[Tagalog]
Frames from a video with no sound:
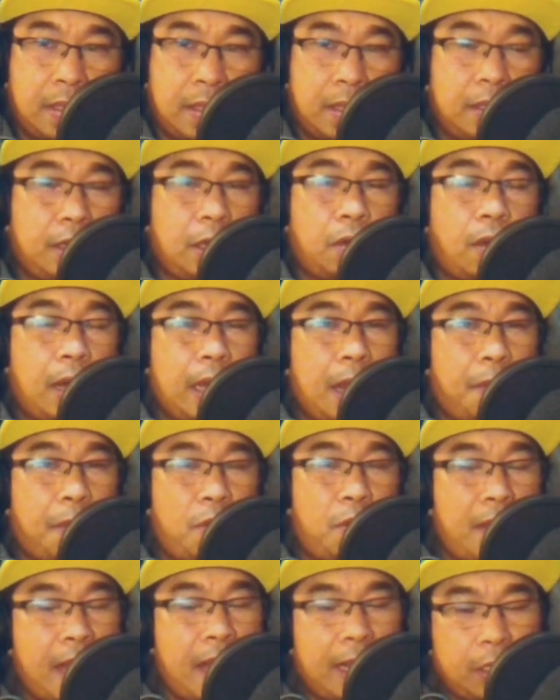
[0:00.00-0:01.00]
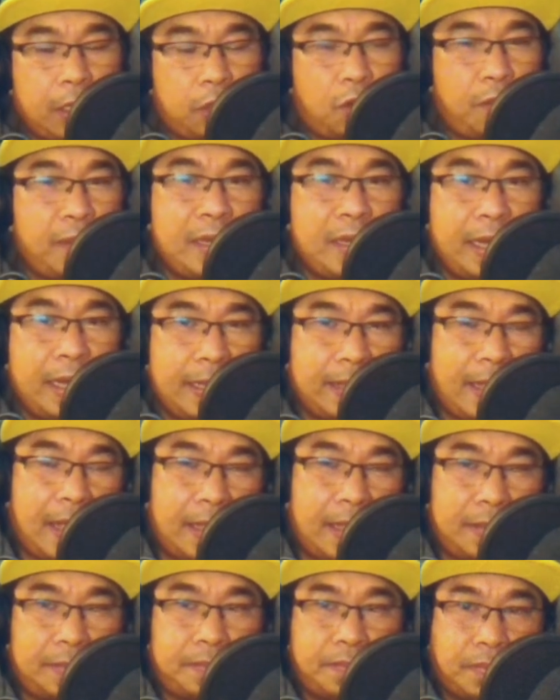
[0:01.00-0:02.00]
Hindi ko alam kung bakit ito
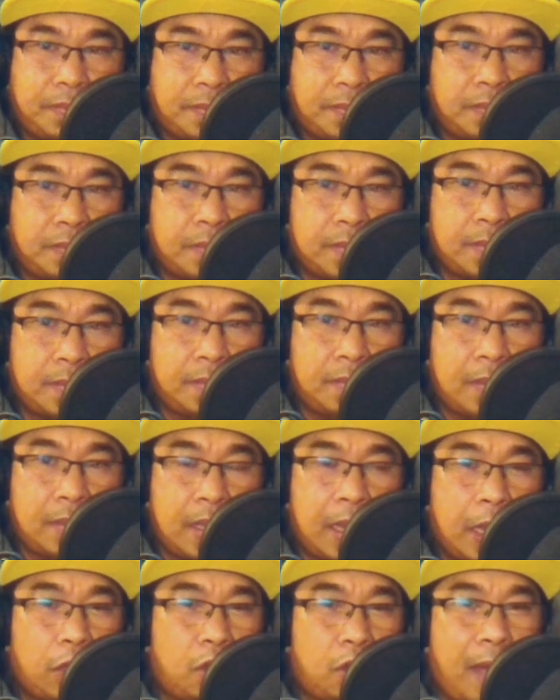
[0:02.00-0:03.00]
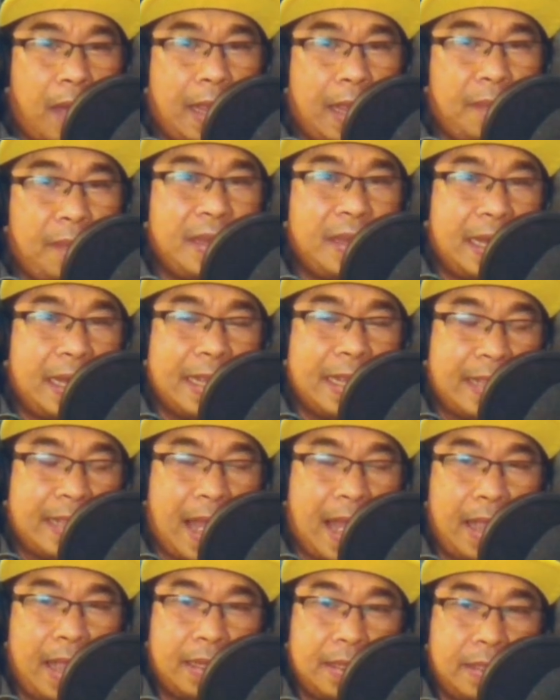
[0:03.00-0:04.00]
ibinalita. Ito ba
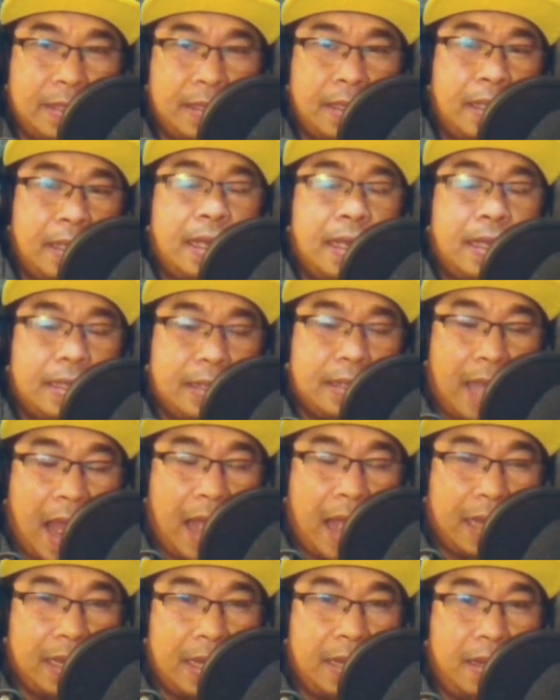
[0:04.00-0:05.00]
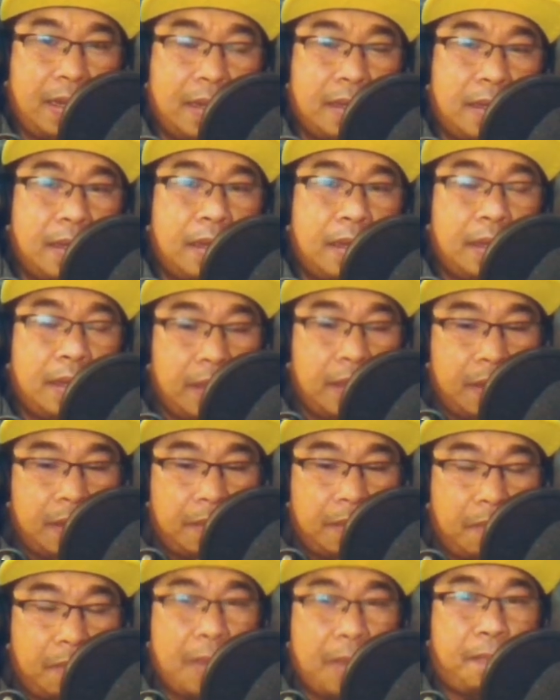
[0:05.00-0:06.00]
ibinalita dahil
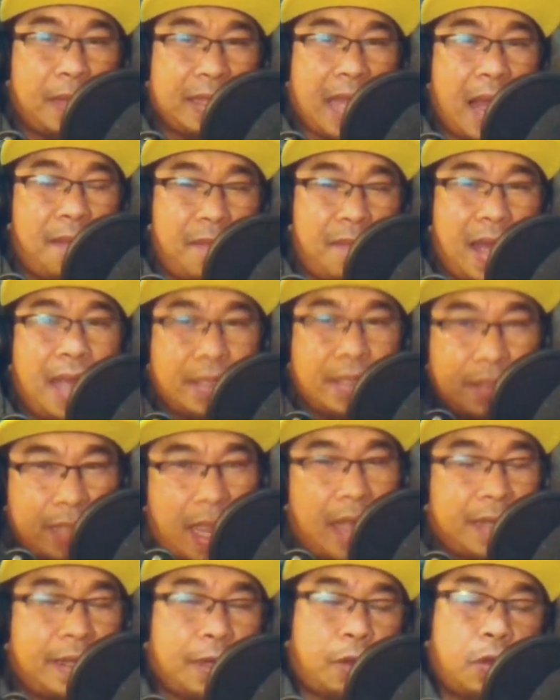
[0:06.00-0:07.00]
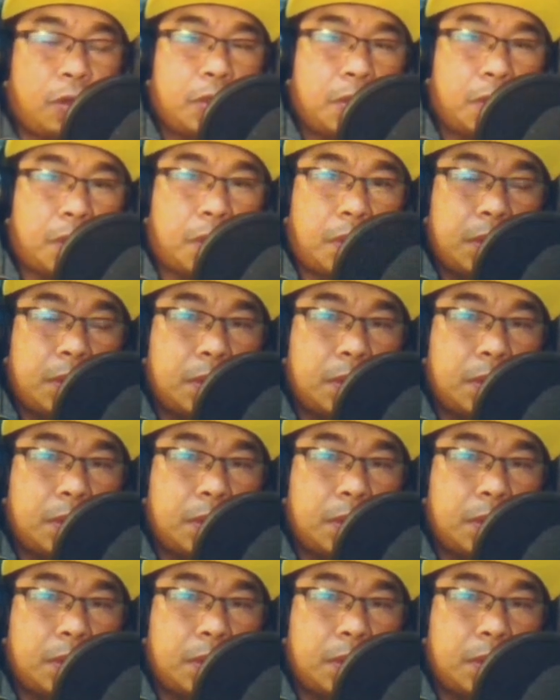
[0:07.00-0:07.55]
may patama sa agriculture?